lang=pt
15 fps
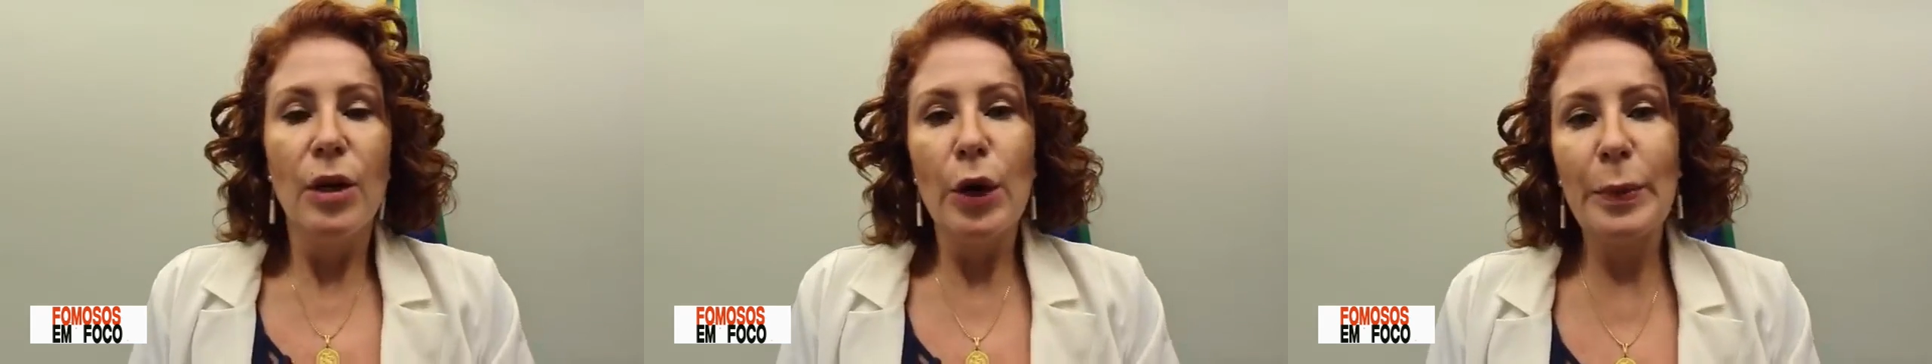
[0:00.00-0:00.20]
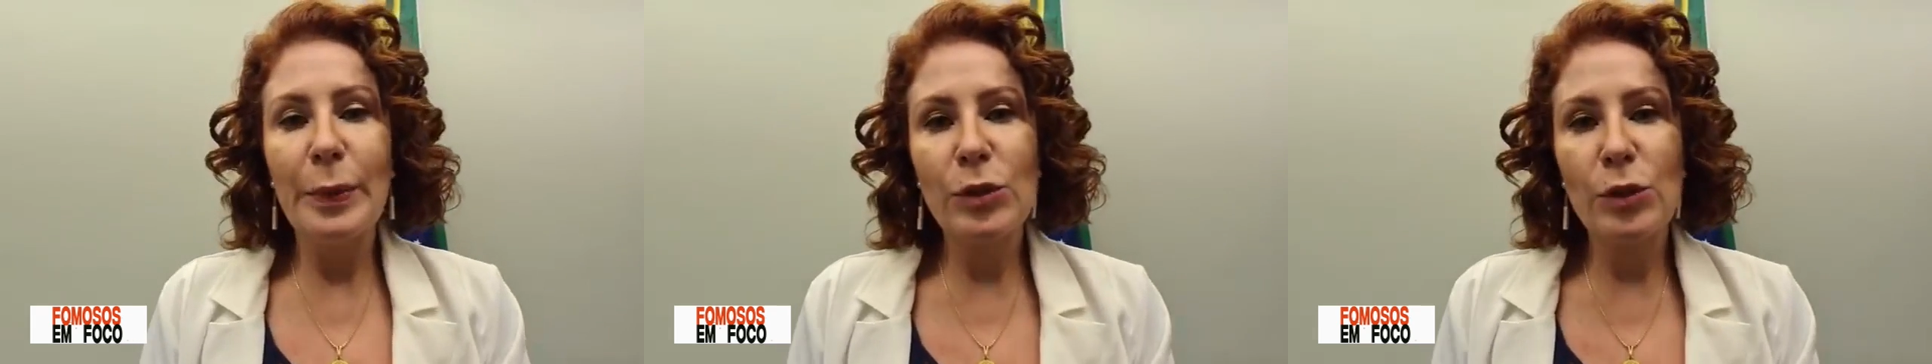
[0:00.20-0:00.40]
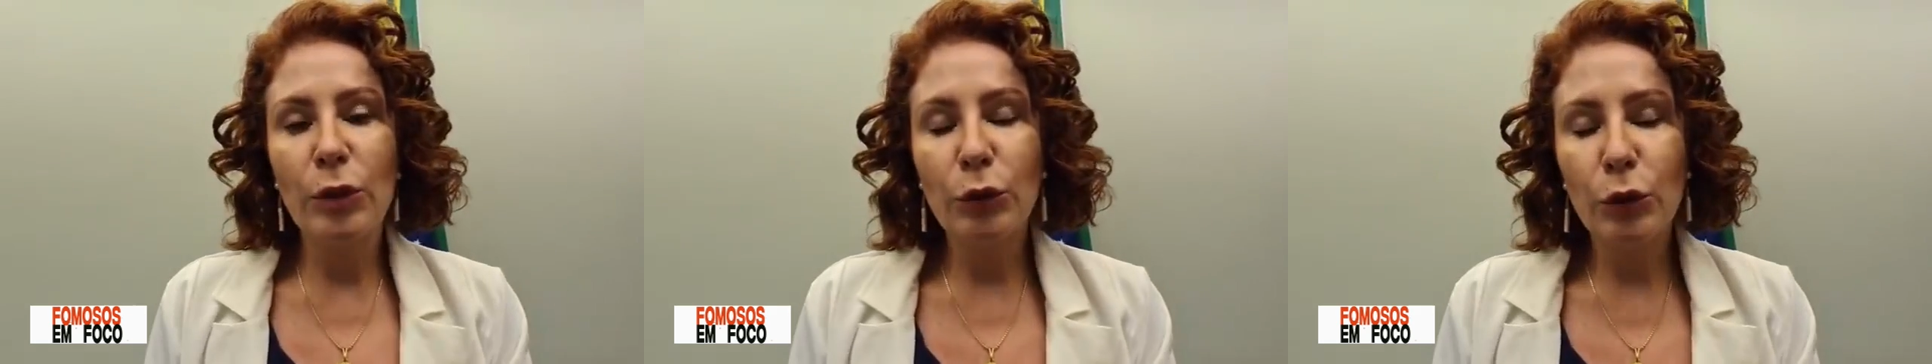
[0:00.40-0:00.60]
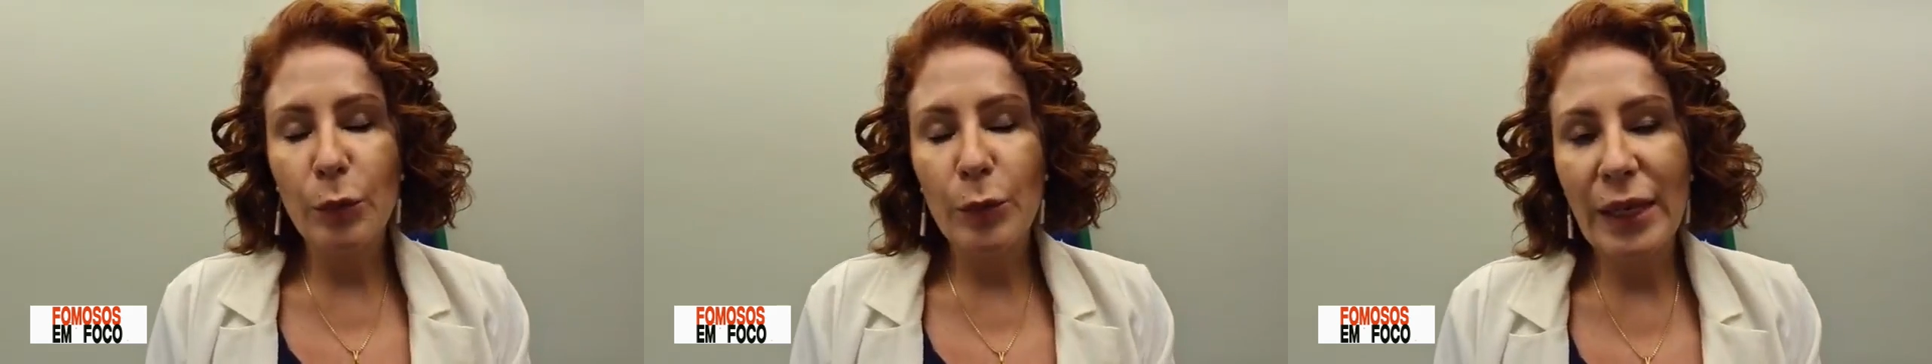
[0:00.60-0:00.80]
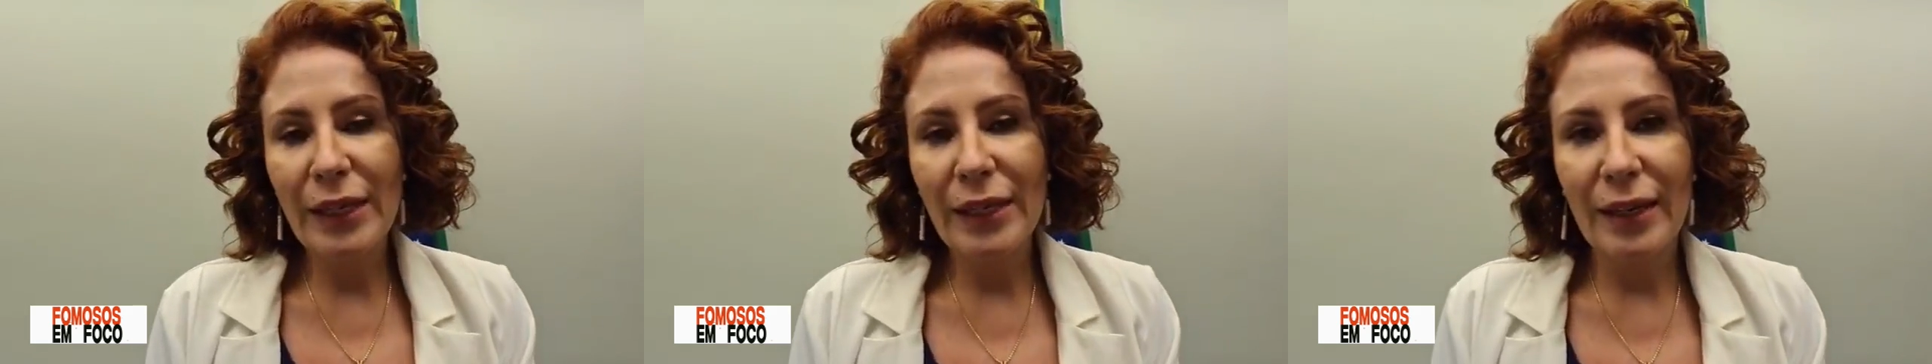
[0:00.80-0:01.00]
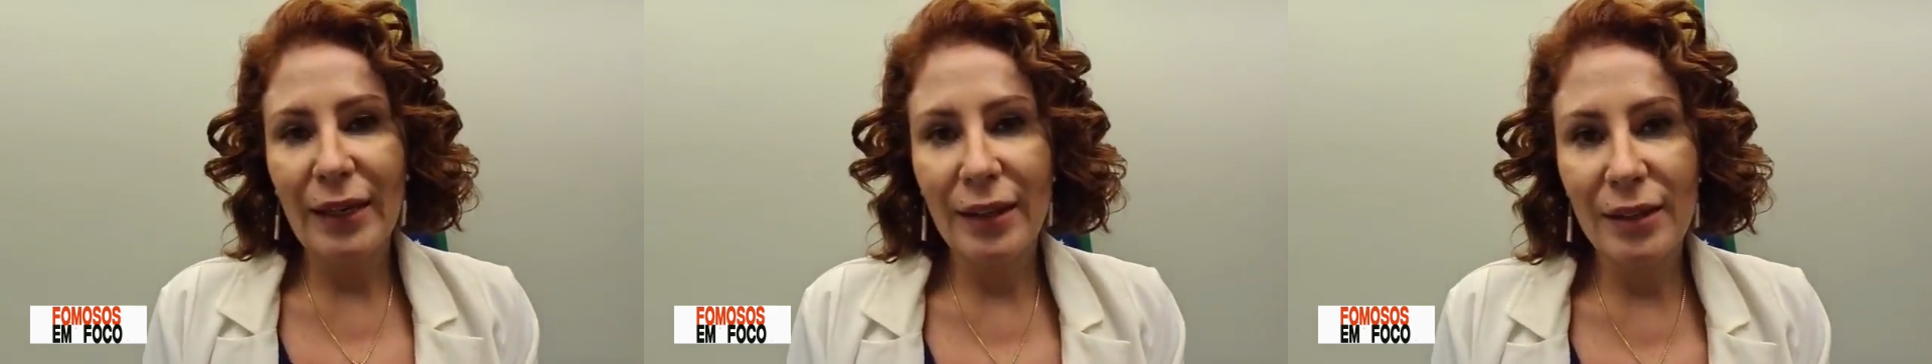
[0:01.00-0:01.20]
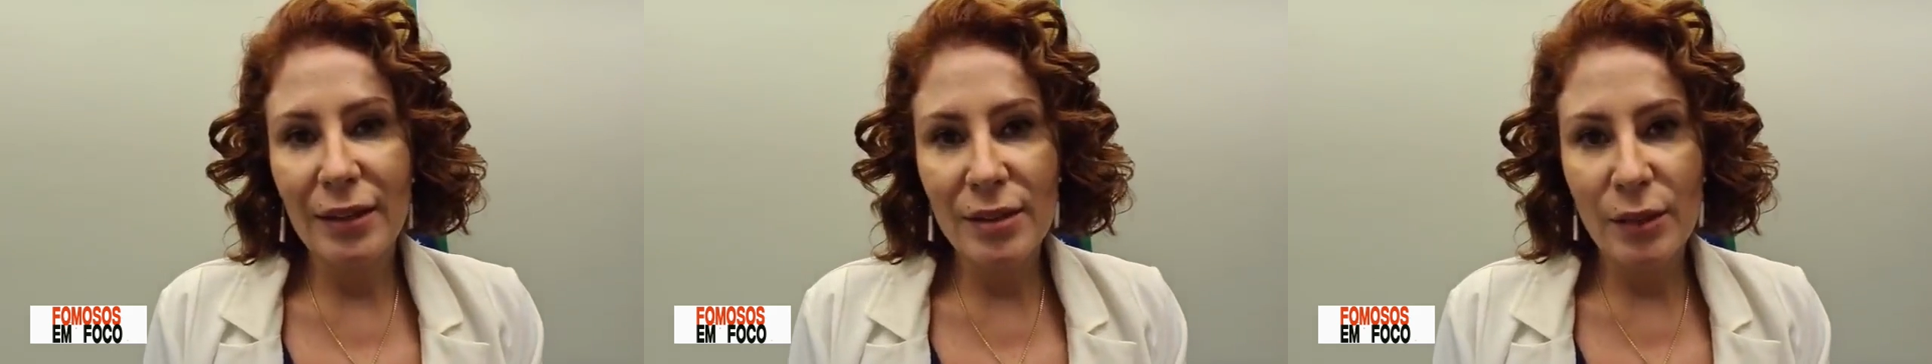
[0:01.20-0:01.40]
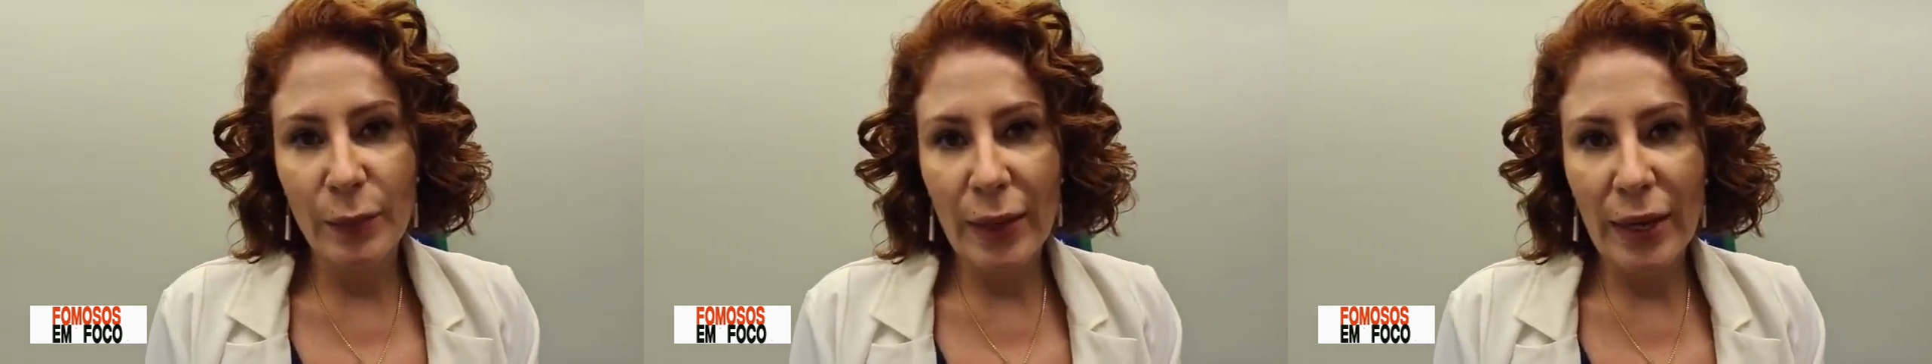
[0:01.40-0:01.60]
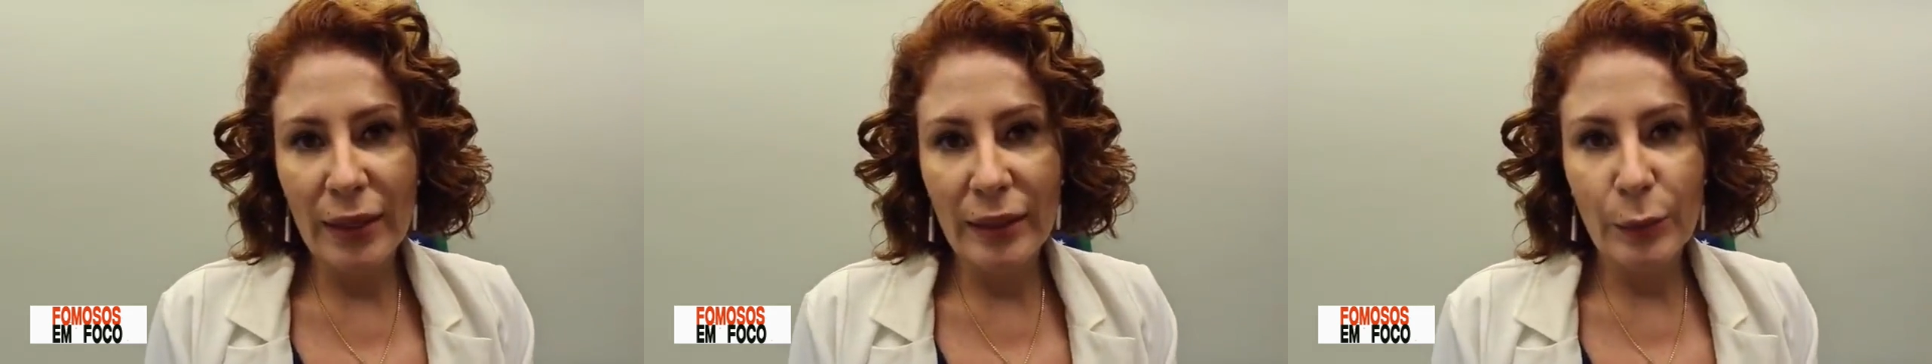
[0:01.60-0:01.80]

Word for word: Oi pessoal, tudo bem? Aqui é Carla Zambelli,